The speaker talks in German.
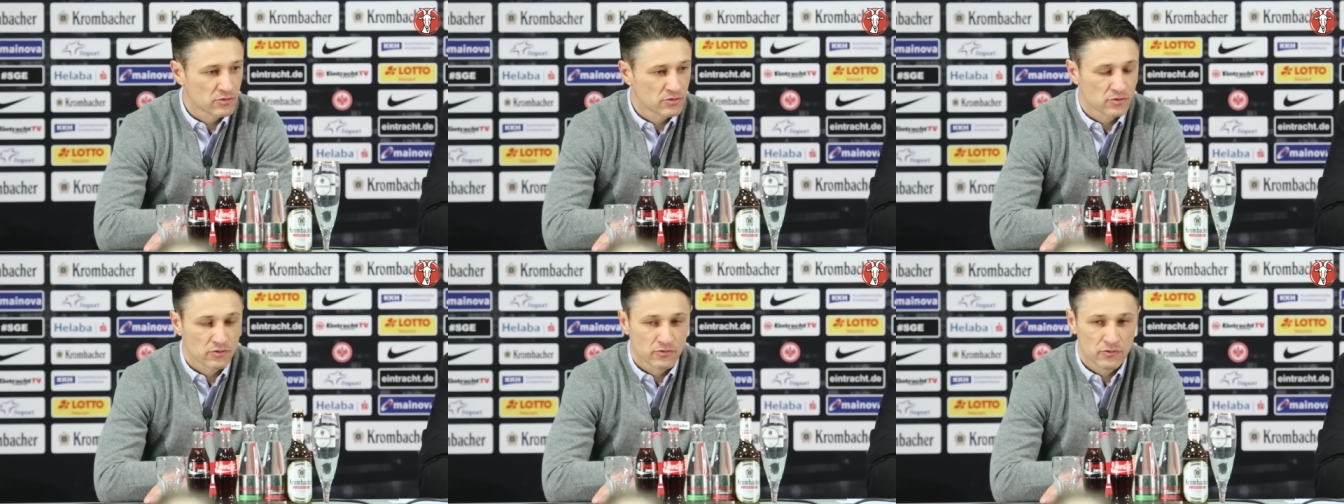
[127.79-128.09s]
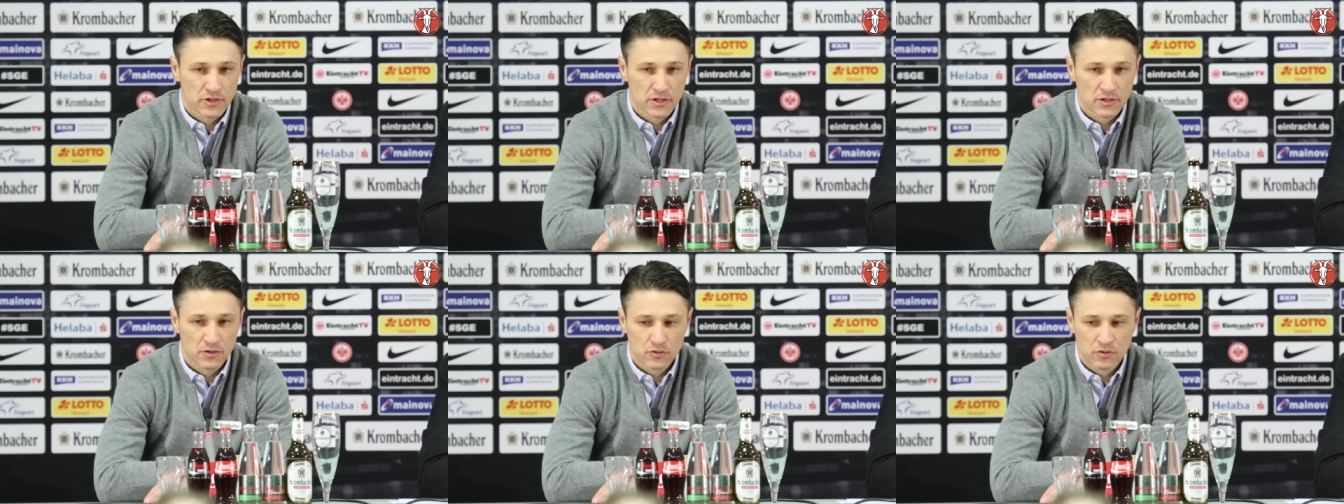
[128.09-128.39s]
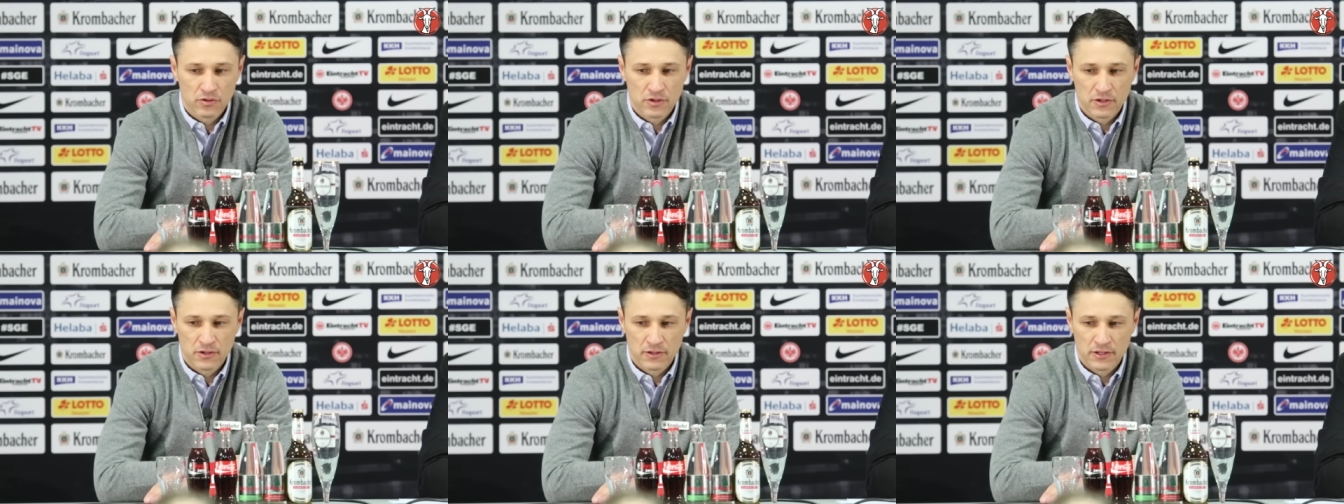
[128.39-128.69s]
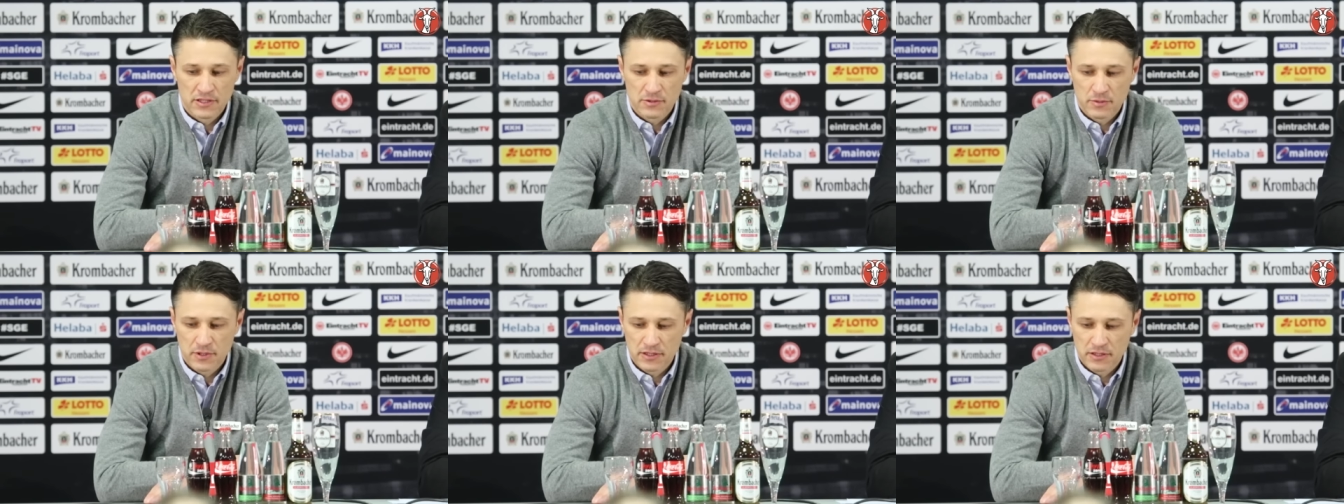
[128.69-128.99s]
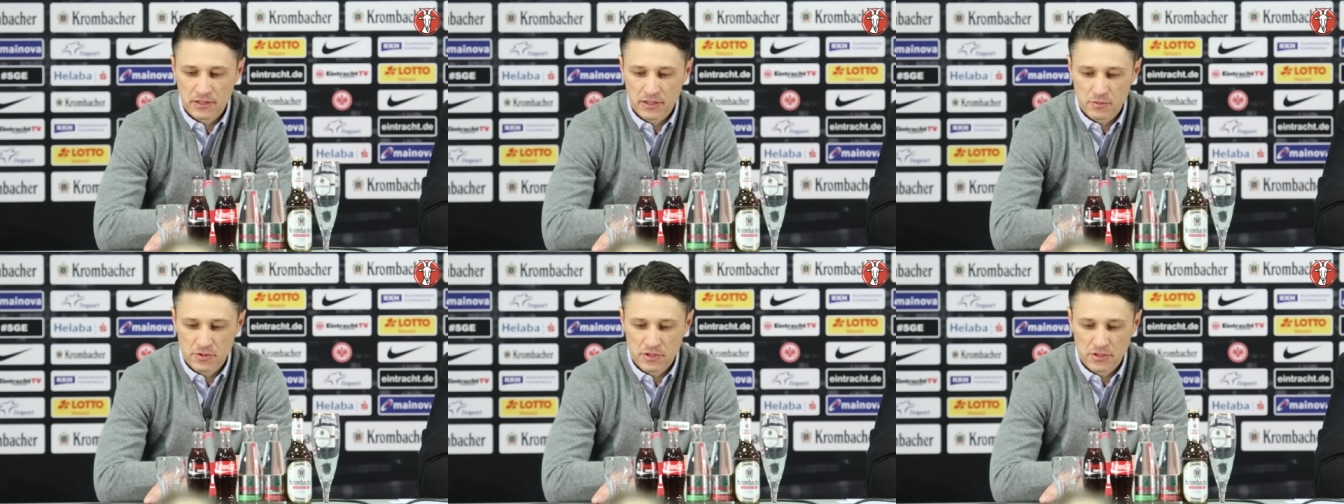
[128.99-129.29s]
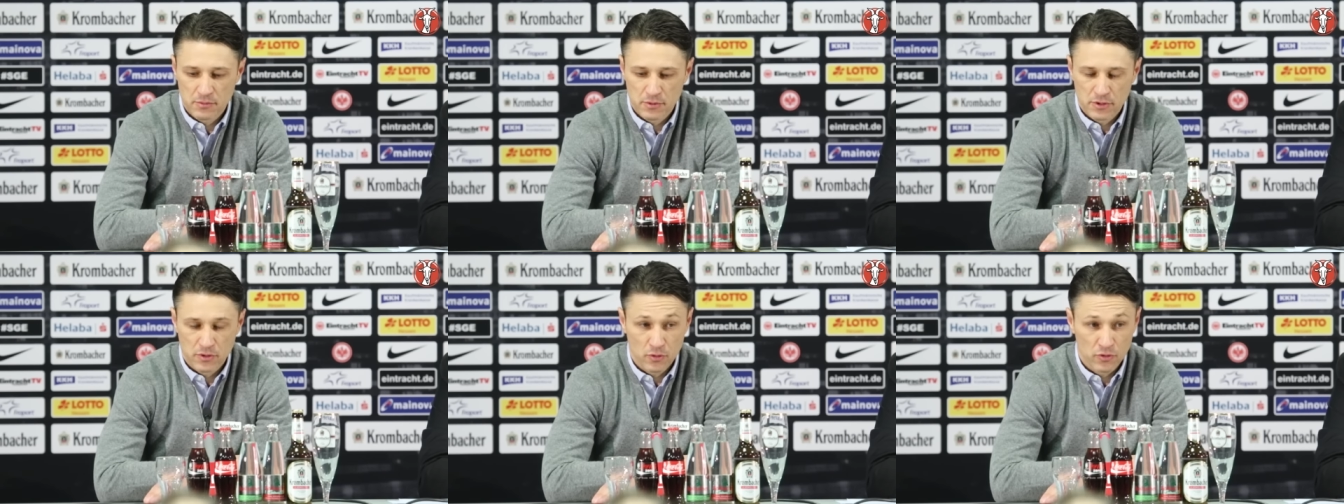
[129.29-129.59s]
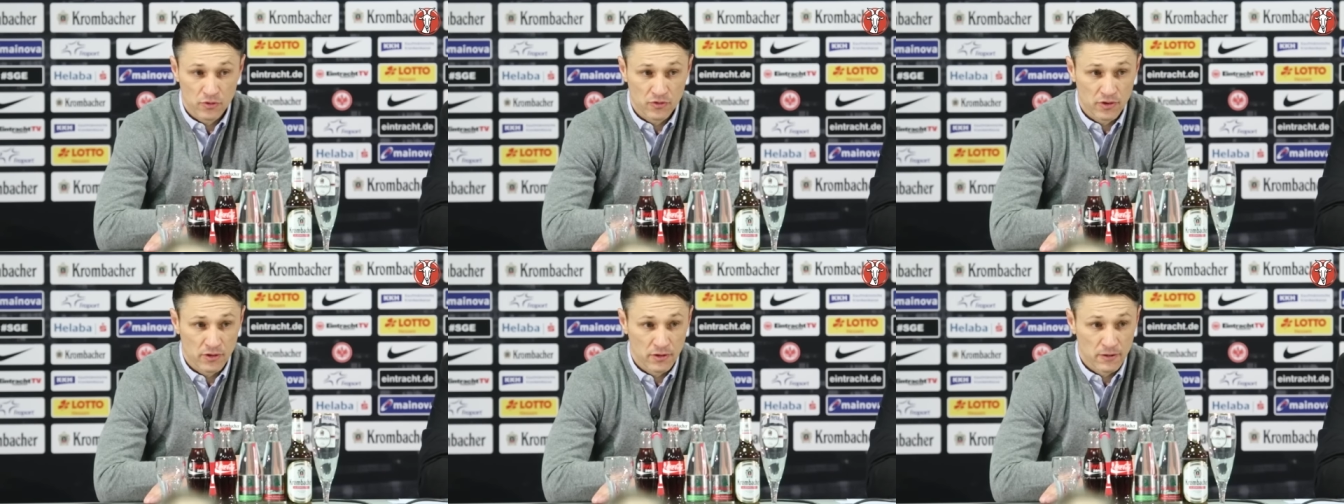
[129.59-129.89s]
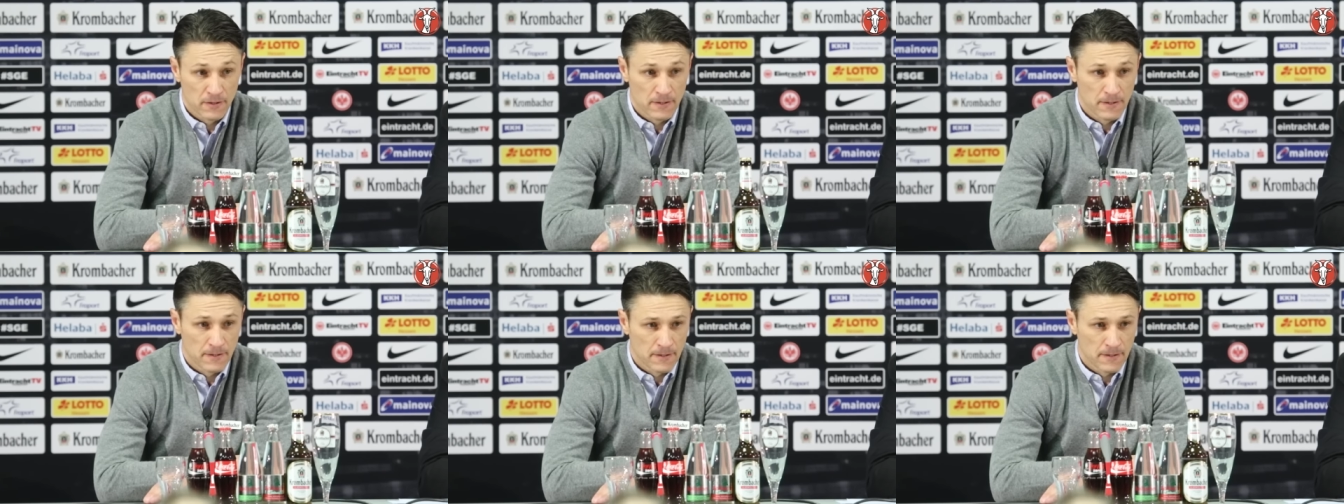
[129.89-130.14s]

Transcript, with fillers: und so wurde der Druck in der zweiten Halbzeit immer größer.